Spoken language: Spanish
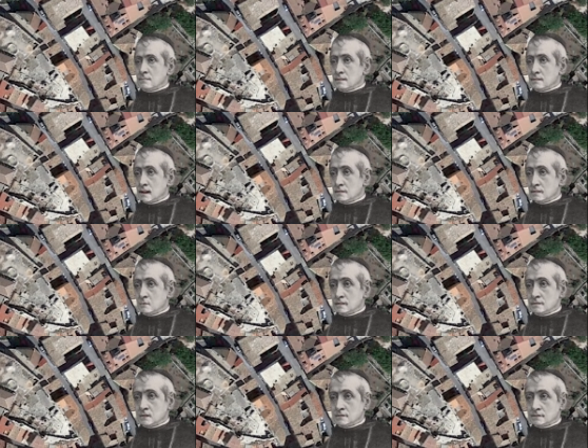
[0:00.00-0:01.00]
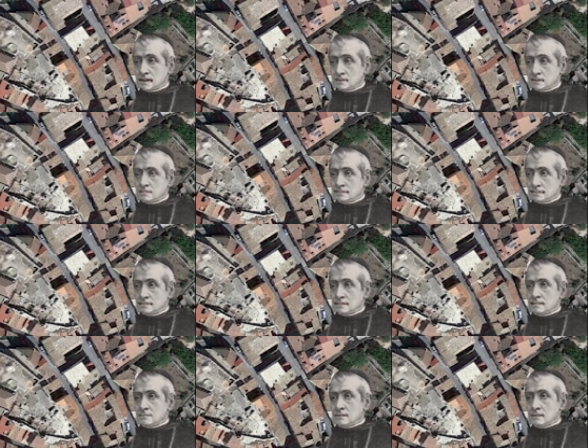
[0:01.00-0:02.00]
Mi familia era una de las más
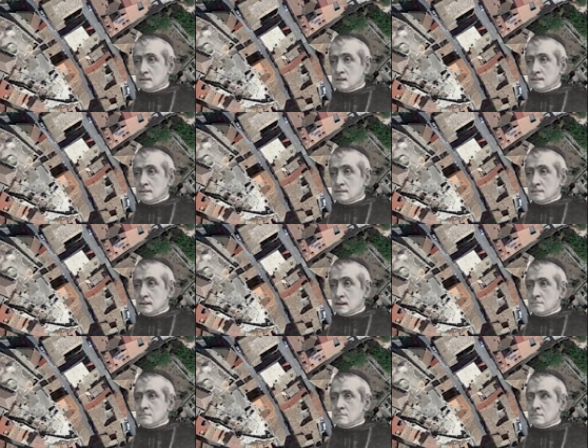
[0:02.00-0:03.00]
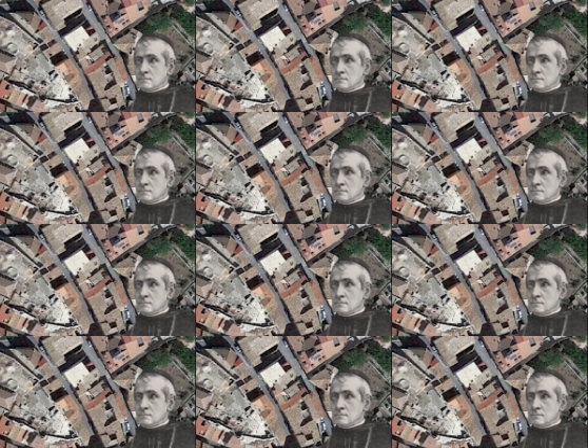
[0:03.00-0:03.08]
distinguidas de Aragón